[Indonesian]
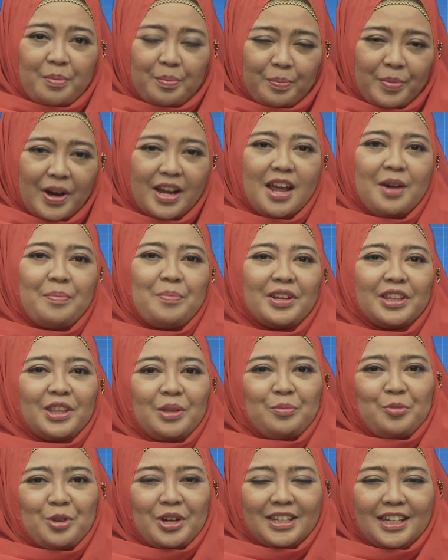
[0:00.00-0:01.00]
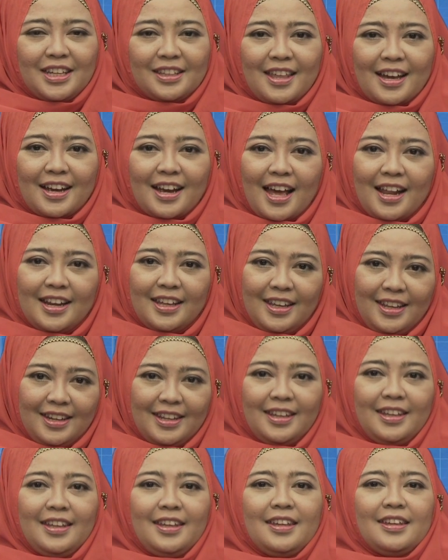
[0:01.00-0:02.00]
Pada pertemuan kita kali
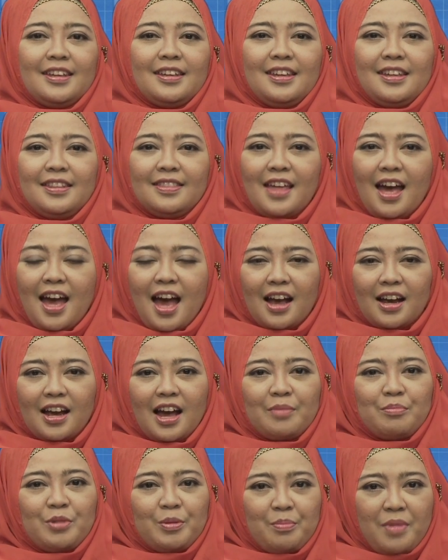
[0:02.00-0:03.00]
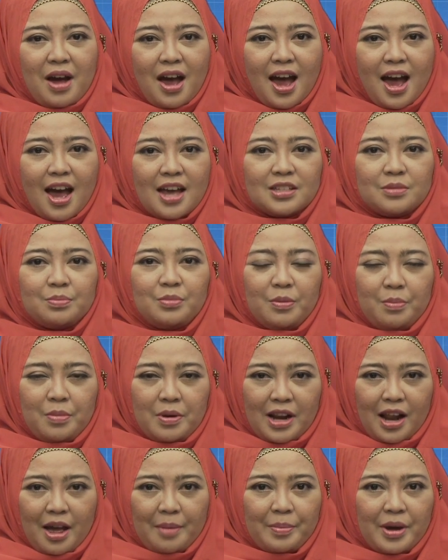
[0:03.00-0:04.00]
ini, kita akan membahas
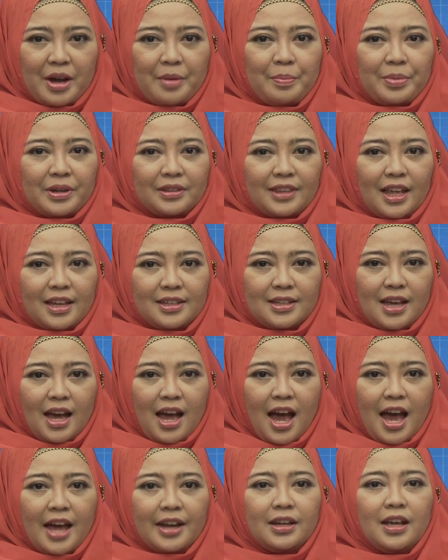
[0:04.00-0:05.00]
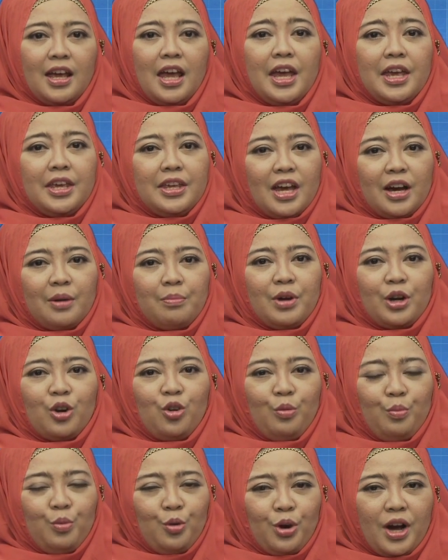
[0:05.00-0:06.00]
beberapa pertanyaan yang
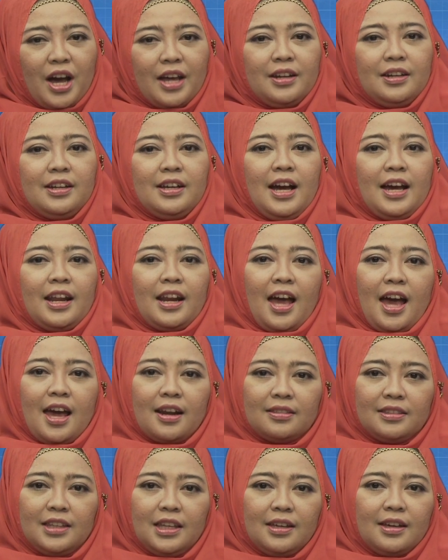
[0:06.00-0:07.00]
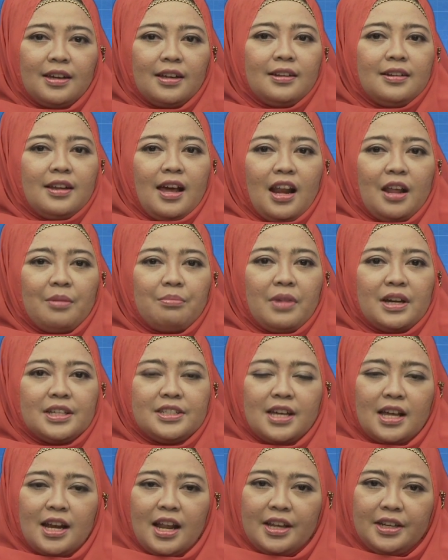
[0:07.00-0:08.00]
berhubungan dengan artikel dalam
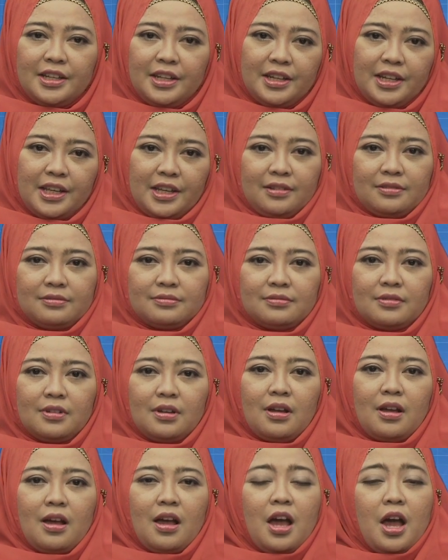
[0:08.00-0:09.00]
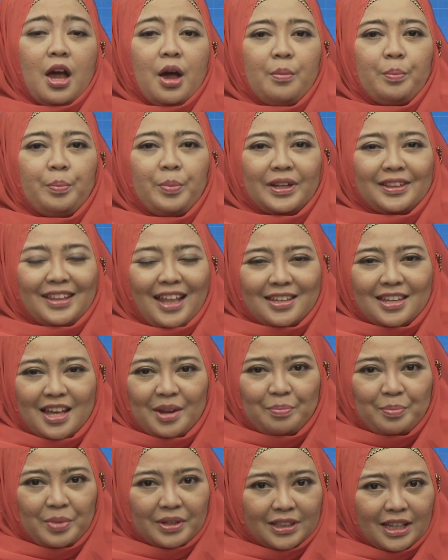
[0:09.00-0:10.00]
majalah dinding.
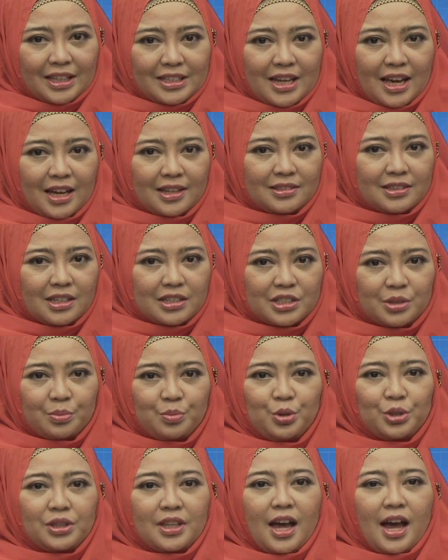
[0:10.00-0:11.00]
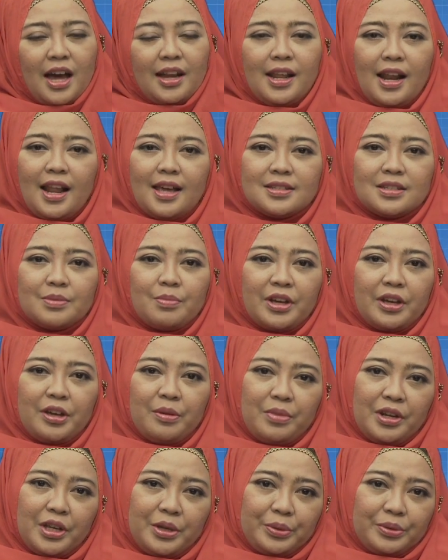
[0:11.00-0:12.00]
Pertanyaan-pertanyaan tersebut adalah sebagai
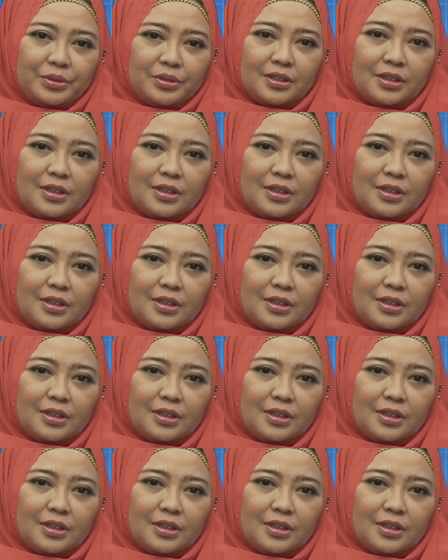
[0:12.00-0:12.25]
berikut.